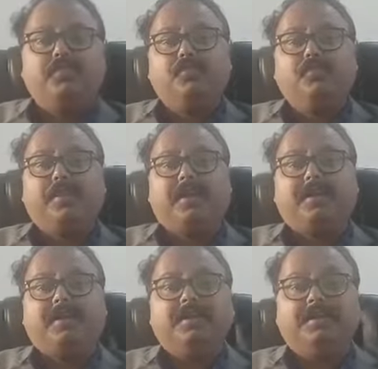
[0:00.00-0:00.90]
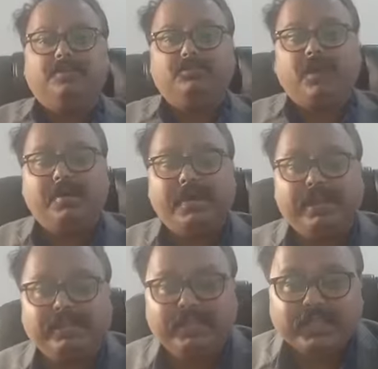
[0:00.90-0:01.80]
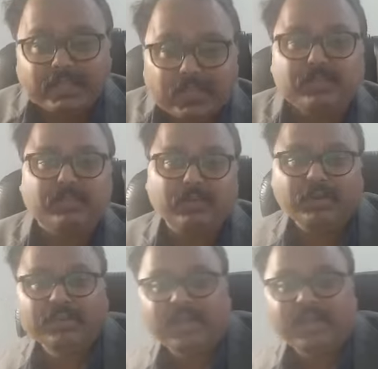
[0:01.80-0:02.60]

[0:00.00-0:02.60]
के ऊपर जो हमारा देशज मॉडल